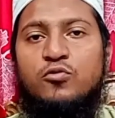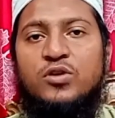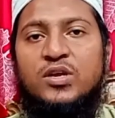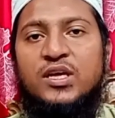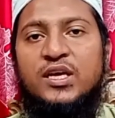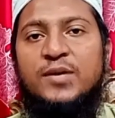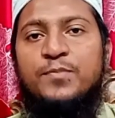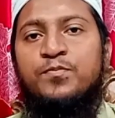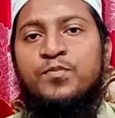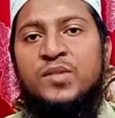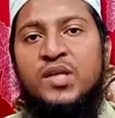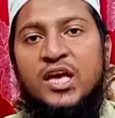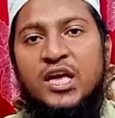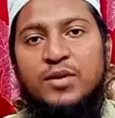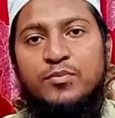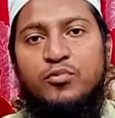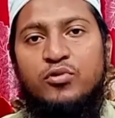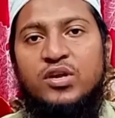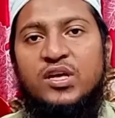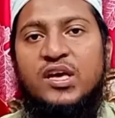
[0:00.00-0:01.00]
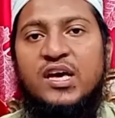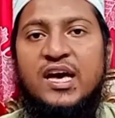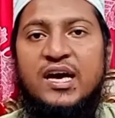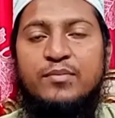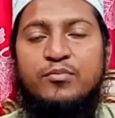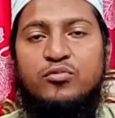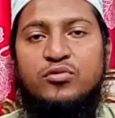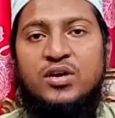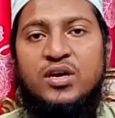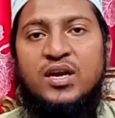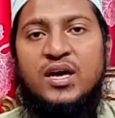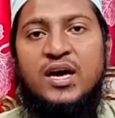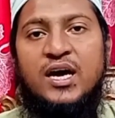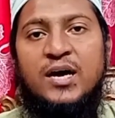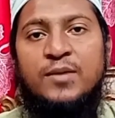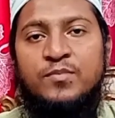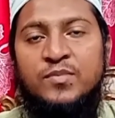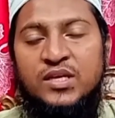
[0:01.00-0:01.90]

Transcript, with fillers: করে এরপরে আপনারা